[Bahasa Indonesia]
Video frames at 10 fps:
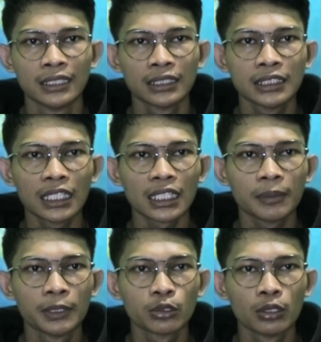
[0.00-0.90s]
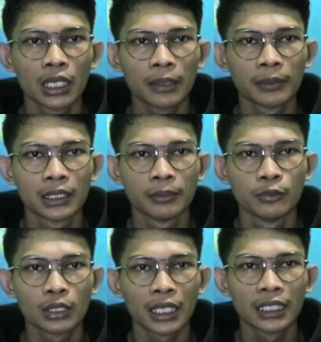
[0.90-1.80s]
secara kebetulan
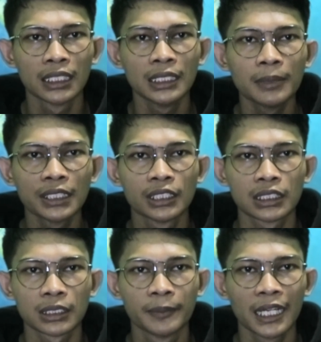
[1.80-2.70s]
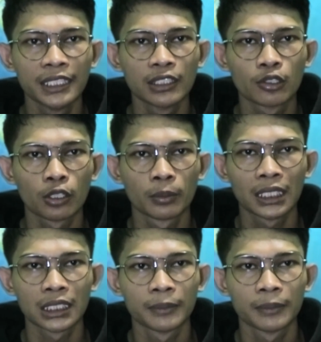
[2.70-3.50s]
menemukan lima jasad bayi korban